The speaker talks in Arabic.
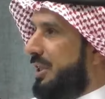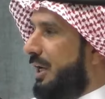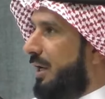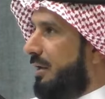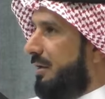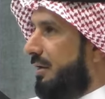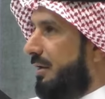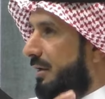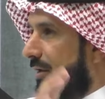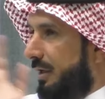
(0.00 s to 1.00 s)
ظهر
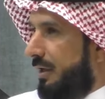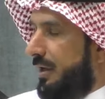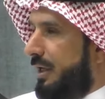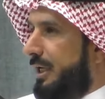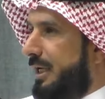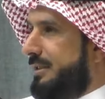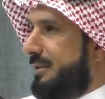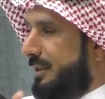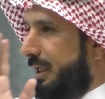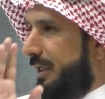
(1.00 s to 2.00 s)

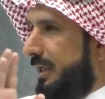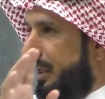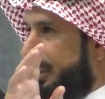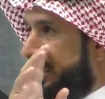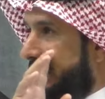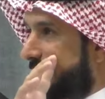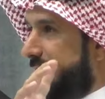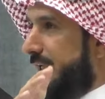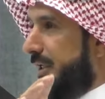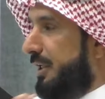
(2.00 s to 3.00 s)
لست يعني شخص
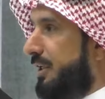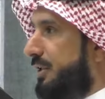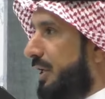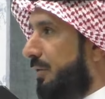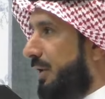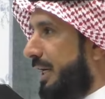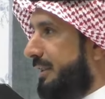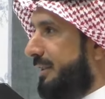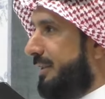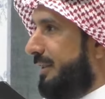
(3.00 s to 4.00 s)
تقليدي أو
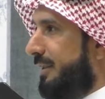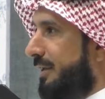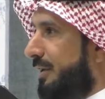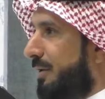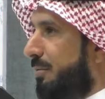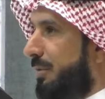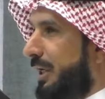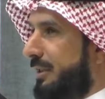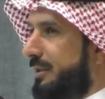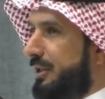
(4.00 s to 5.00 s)
عادي
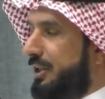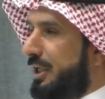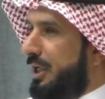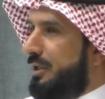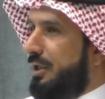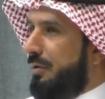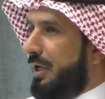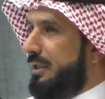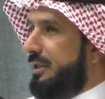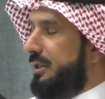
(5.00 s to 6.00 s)
بعد تلك
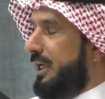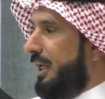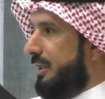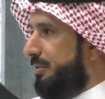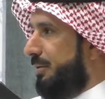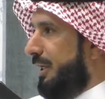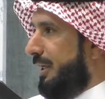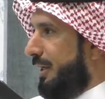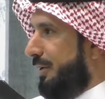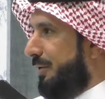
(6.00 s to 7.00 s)
الدورة أنت التحقت بنا
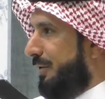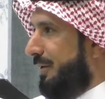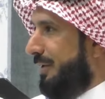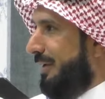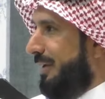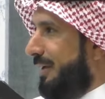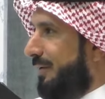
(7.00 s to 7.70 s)
كغوث ما شاء